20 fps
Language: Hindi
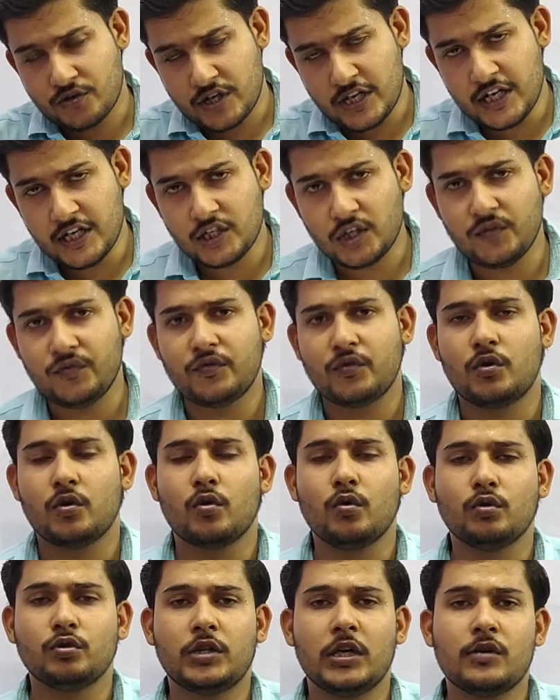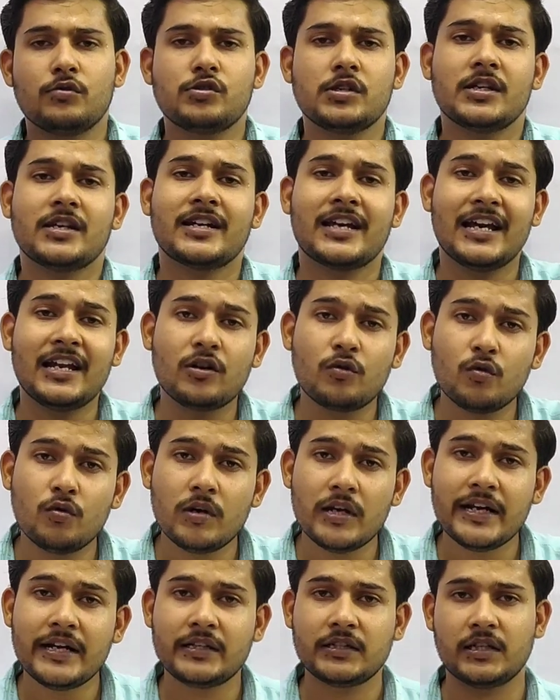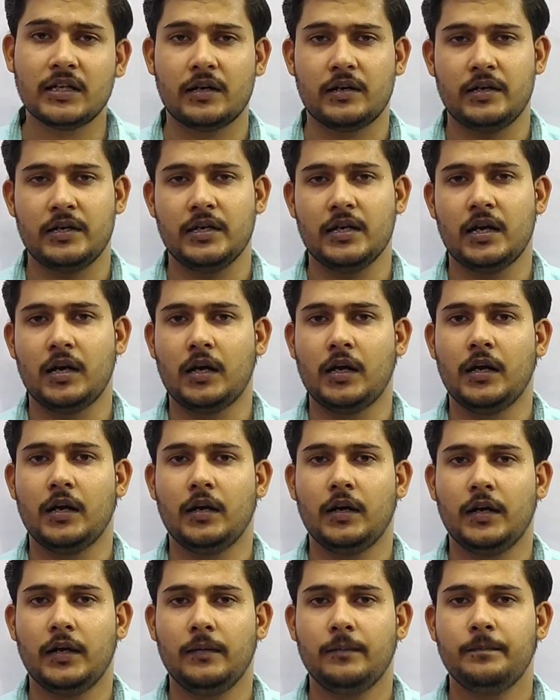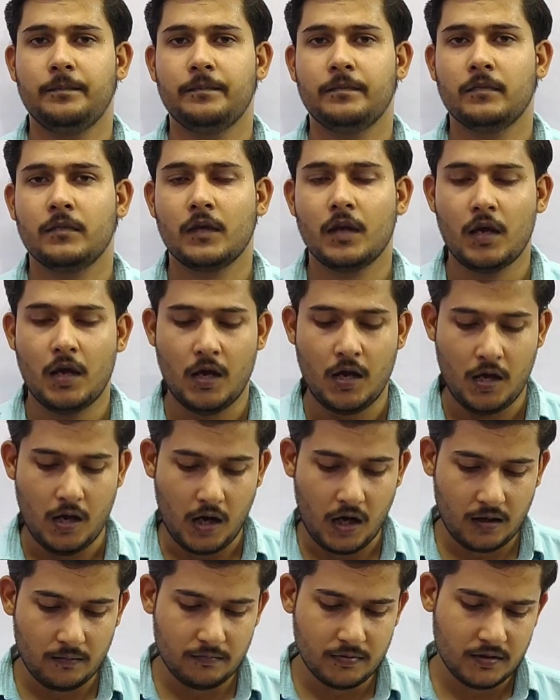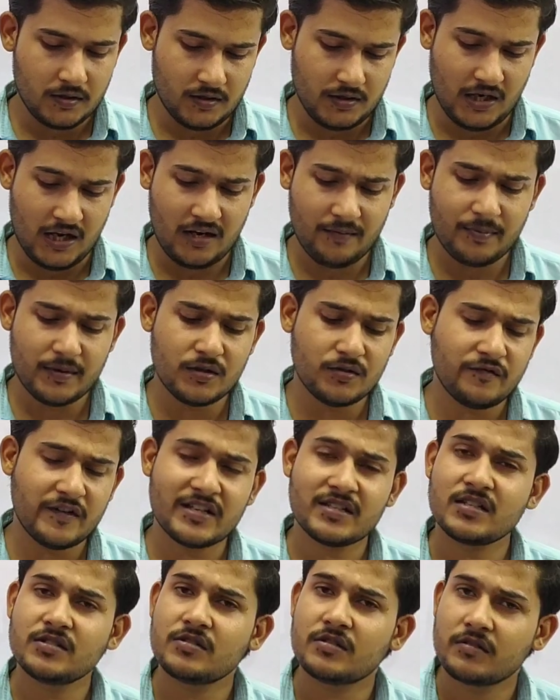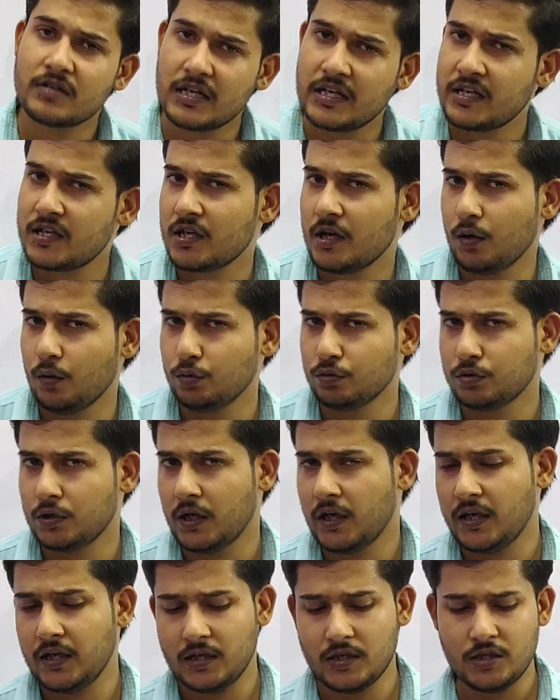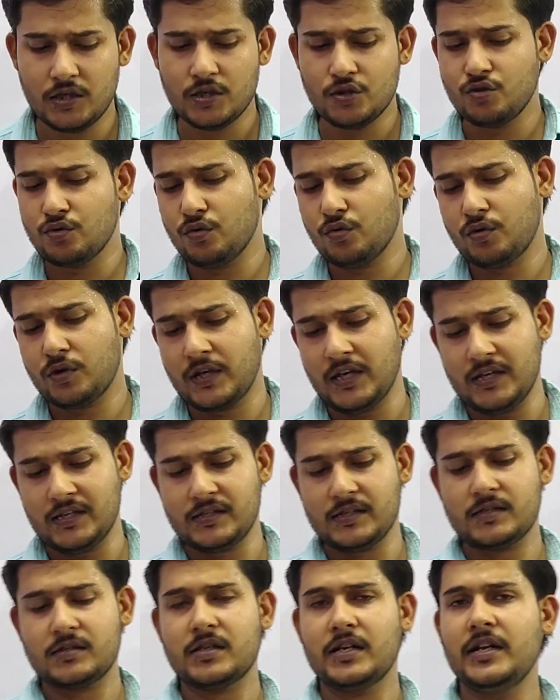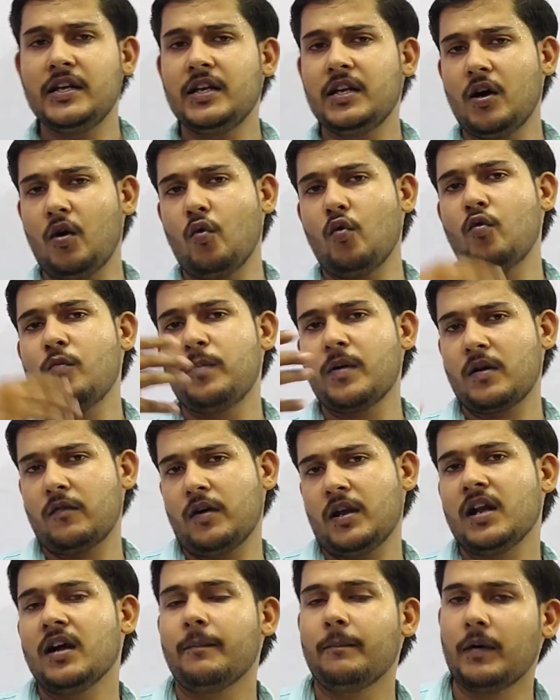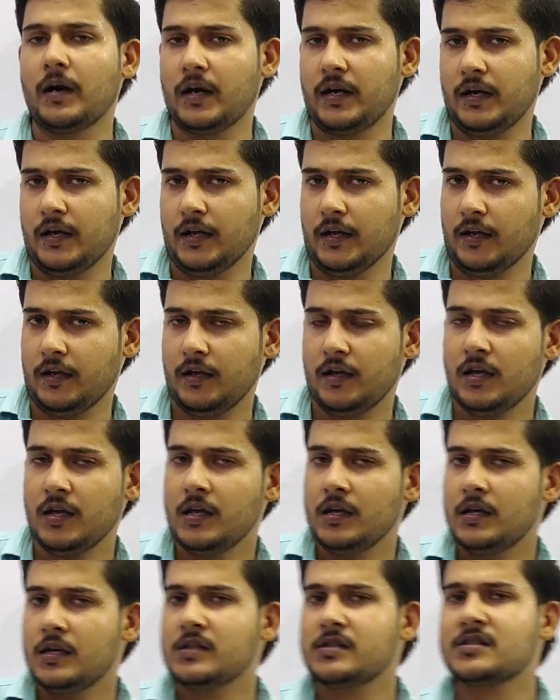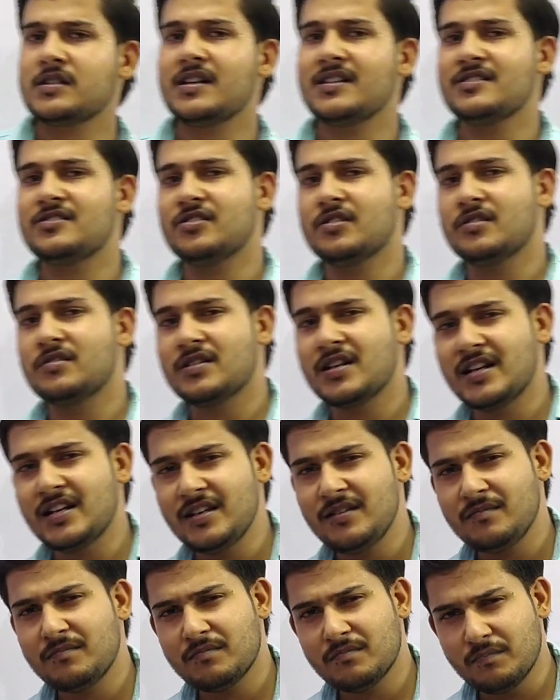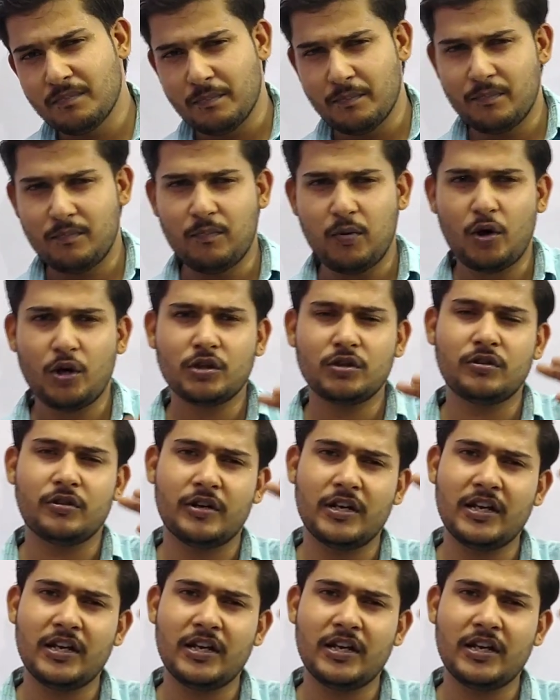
रेट ऑफ ग्रोथ है उसे कैलकुलेट कर लिया गया है अब यहाँ पे वैसे जनरली क्या होता है कि ये जो केस स्टडी का ऊपर वाला पार्ट है इसका जनरली बहुत